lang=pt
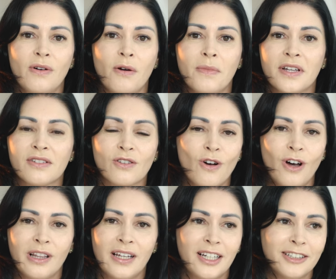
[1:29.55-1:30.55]
é uma
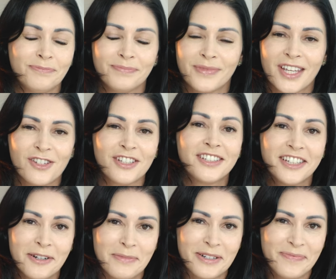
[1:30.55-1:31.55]
escola que a gente
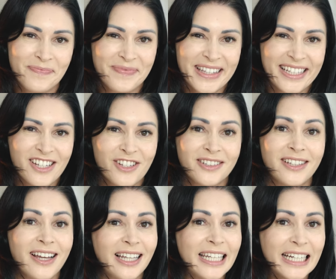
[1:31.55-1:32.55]
ama, que a gente
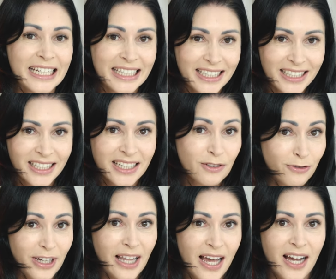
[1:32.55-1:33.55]
tem alegria em
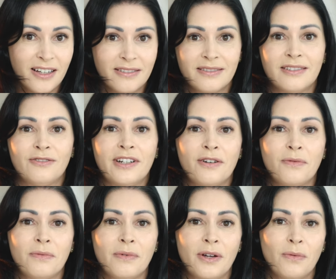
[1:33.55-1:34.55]
falar, não é,
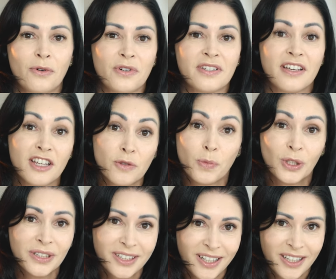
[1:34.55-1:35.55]
um, é uma coisa
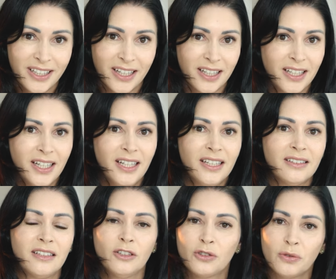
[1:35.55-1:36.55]
espontânea,
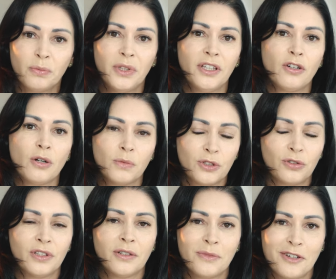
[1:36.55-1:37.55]
tanto minha como de
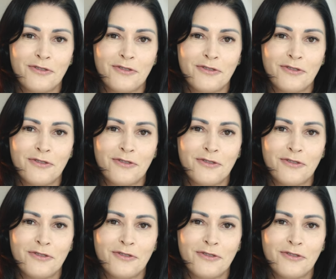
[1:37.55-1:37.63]
toda a minha